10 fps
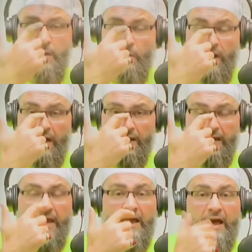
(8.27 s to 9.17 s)

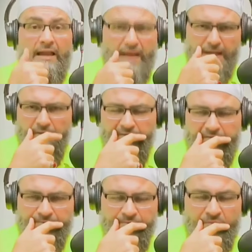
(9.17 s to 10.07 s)

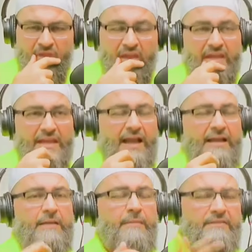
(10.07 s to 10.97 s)
وكالانف
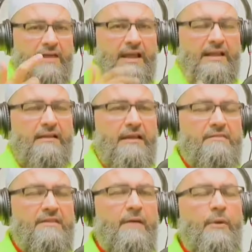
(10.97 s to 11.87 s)
يعني مثلا
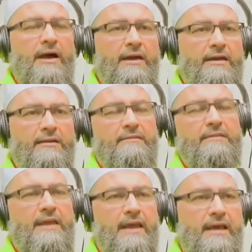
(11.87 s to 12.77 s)
إذا واحد
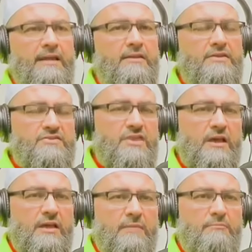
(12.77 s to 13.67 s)
كان
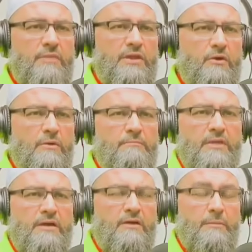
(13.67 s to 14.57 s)
صايم
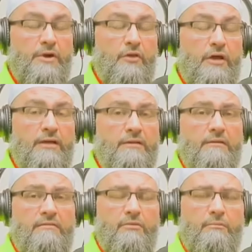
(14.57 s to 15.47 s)
بيوم رمضان
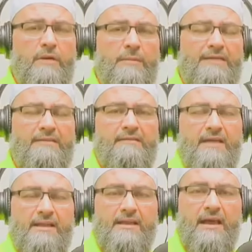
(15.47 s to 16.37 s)
ثم بعد
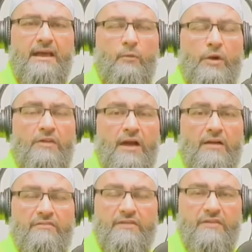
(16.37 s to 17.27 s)
ذلك
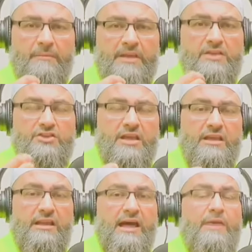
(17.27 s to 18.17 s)
وضع في فمه
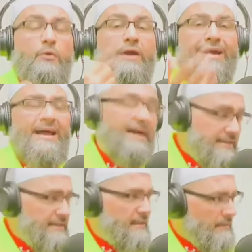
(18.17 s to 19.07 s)
شيء لا يؤكل
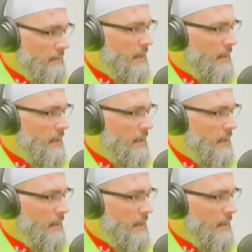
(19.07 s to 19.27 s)
عادة